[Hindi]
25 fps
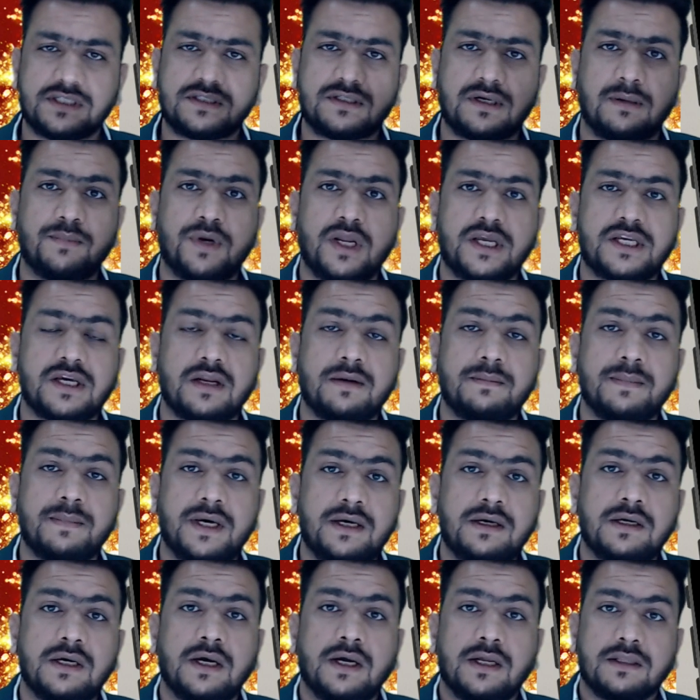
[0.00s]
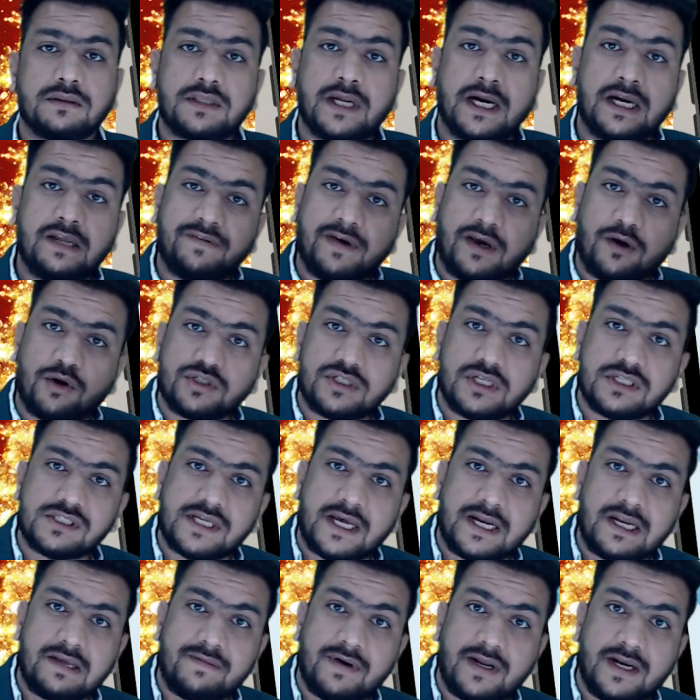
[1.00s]
कम्युनिकेशन में थर्टी फाइव क्वेश्चन
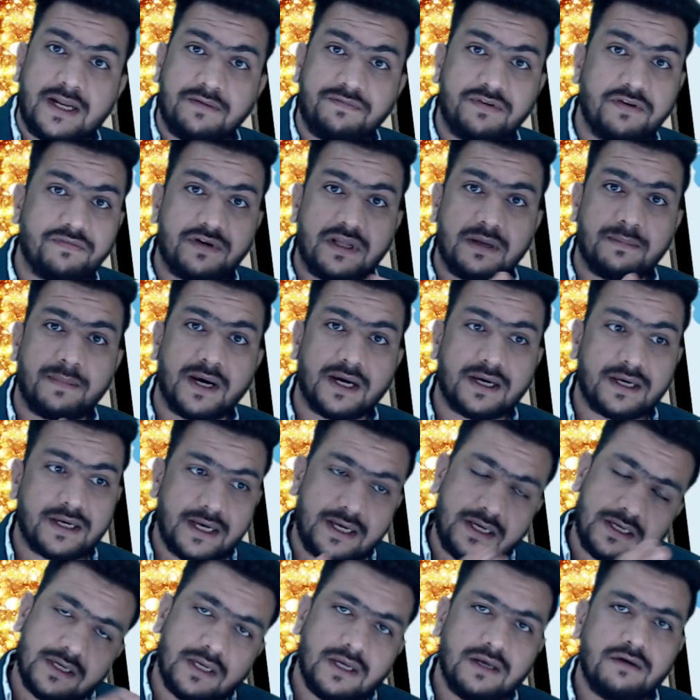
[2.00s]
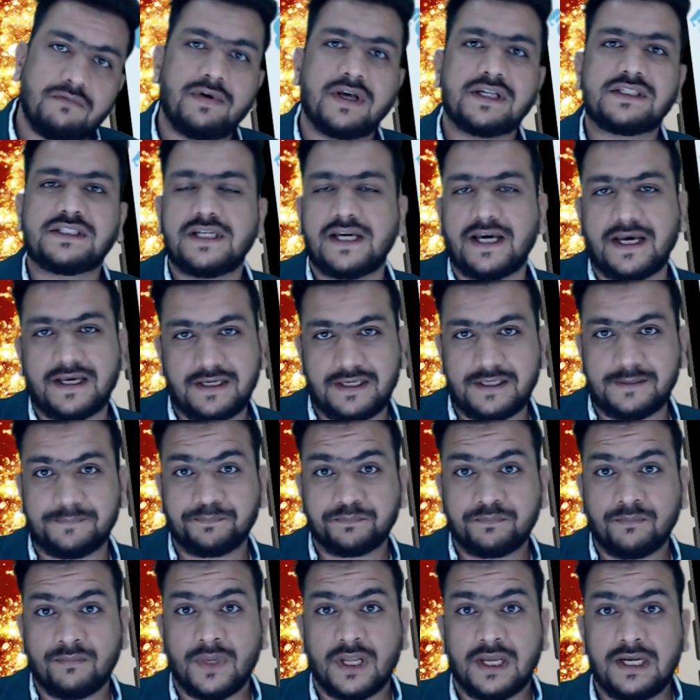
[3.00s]
आने वाले हैं फिफ्टी मार्क के वैसे ही आएंगे
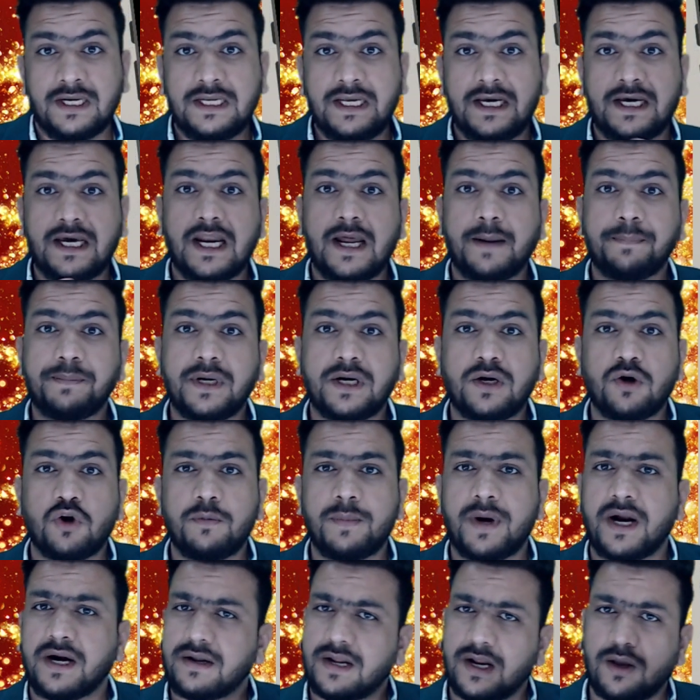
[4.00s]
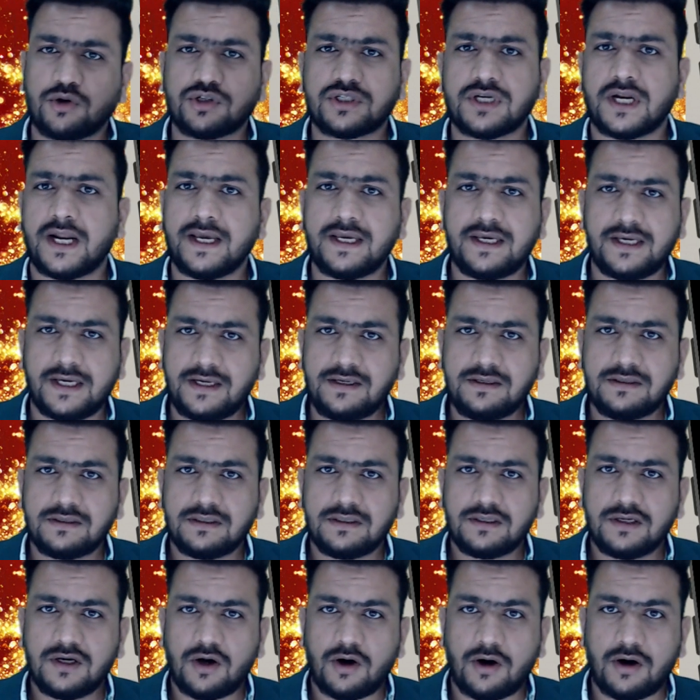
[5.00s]
लीगल एप्टीट्यूड में अठारह क्वेश्चन आएंगे
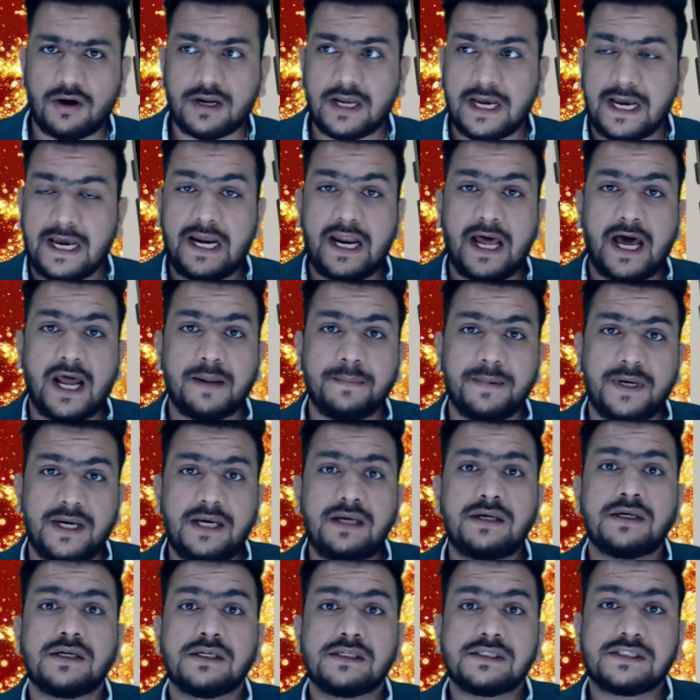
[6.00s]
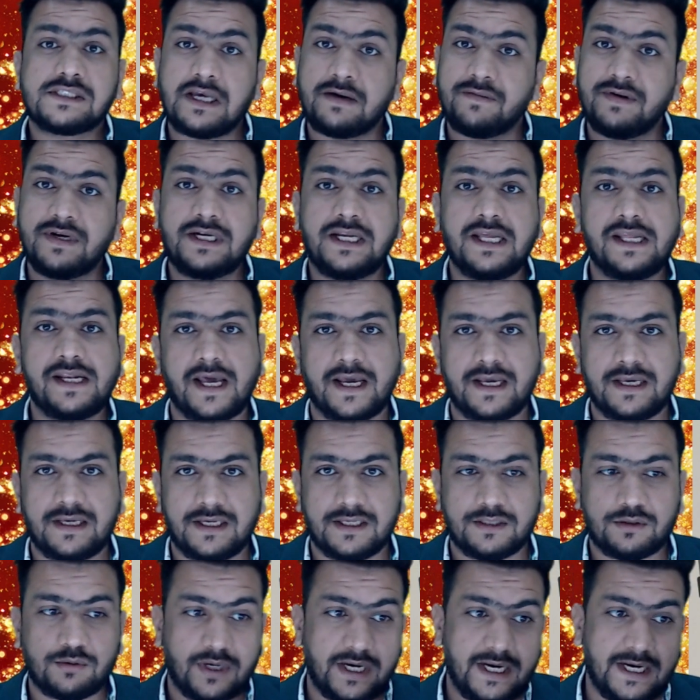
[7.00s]
और एल में सेवनटीन आएंगे
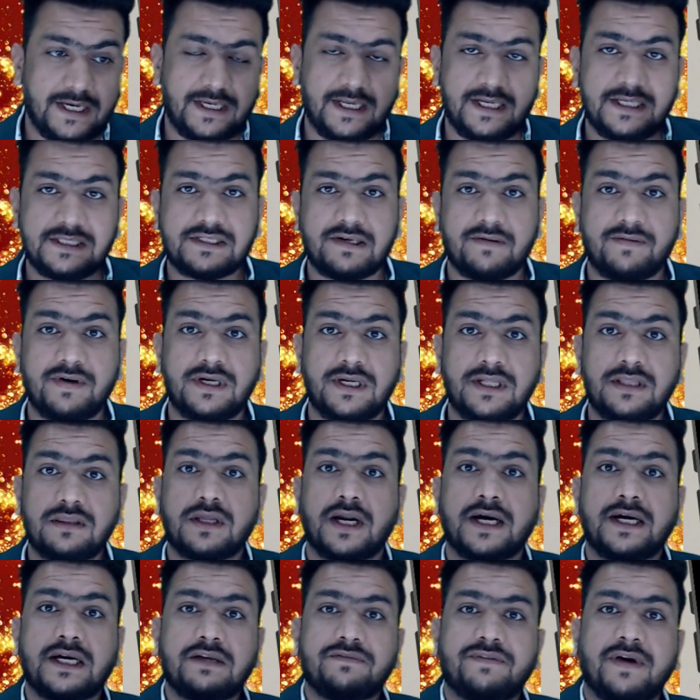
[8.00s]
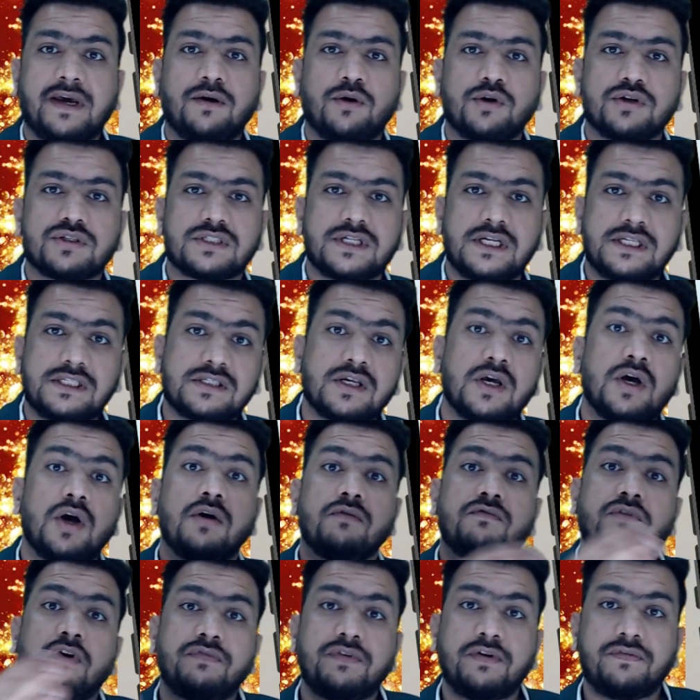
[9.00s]
तो एटीन सेवनटीन थर्टी फाइव क्वेश्चन
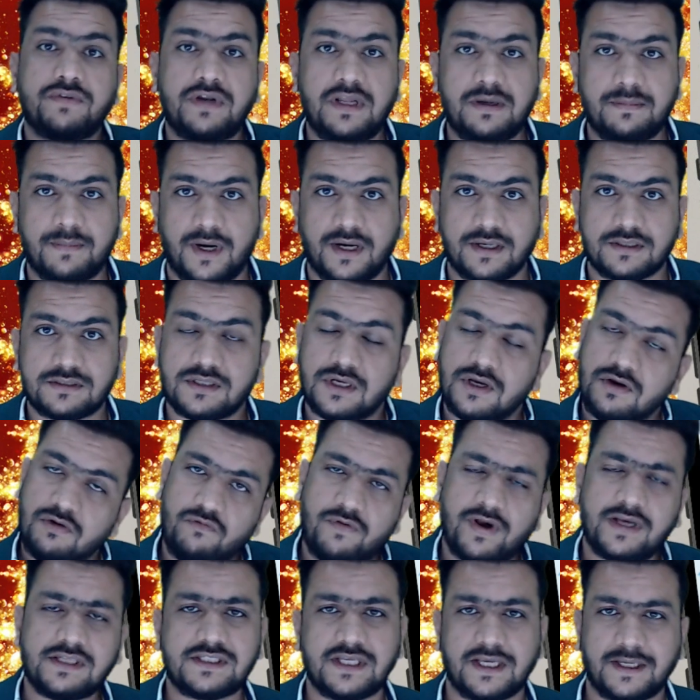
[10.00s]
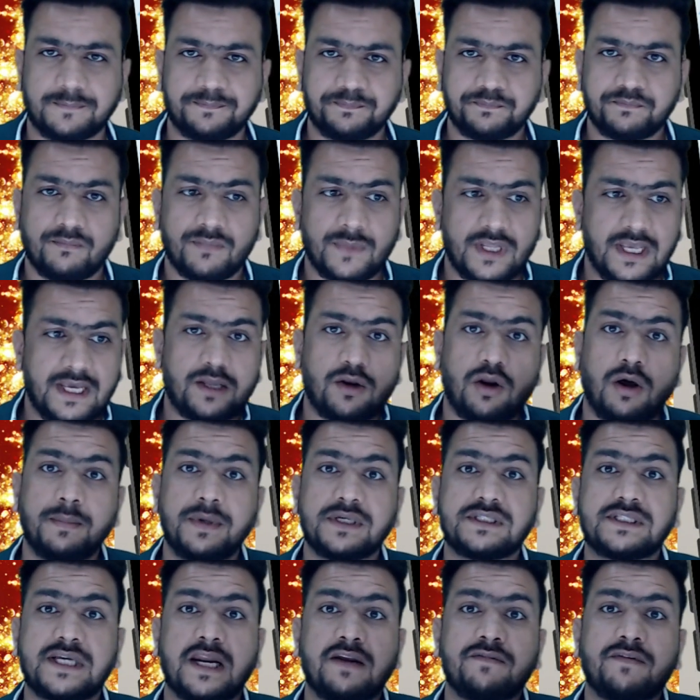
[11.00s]
फॉर फिफ्टी मार्क्स वैसे ही
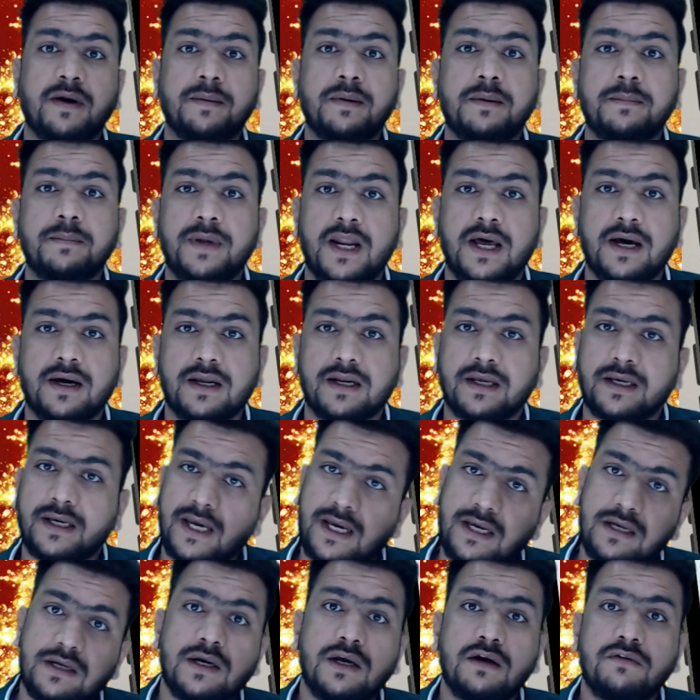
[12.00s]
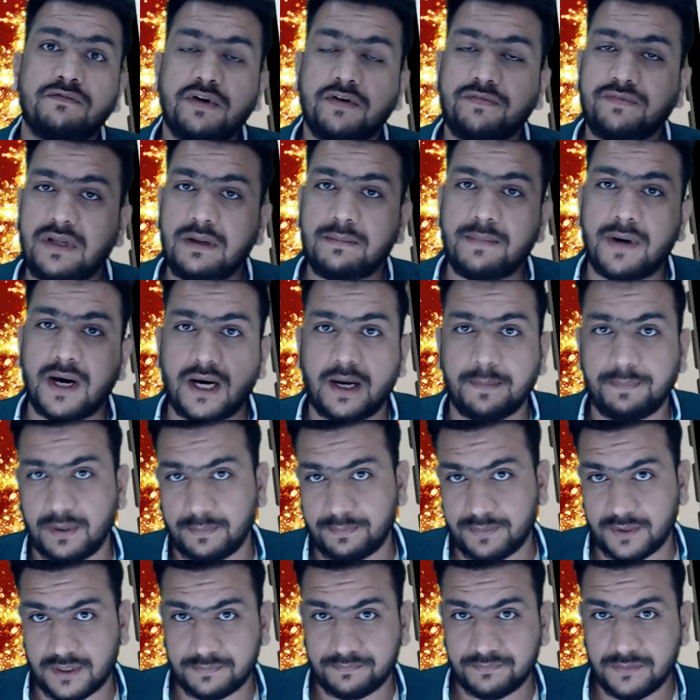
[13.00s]
इकोनॉमिक्स एनवायरमेंट मिला करके फिफ्टी मार्क का
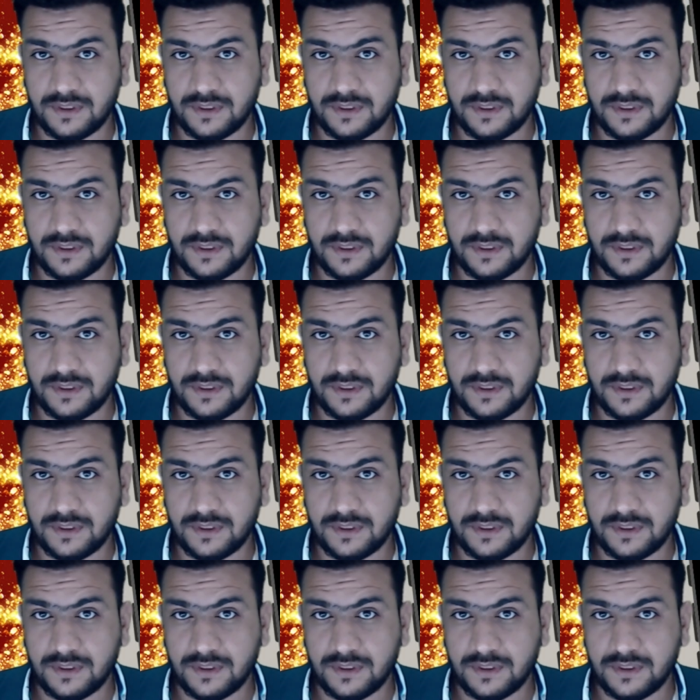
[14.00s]
पेपर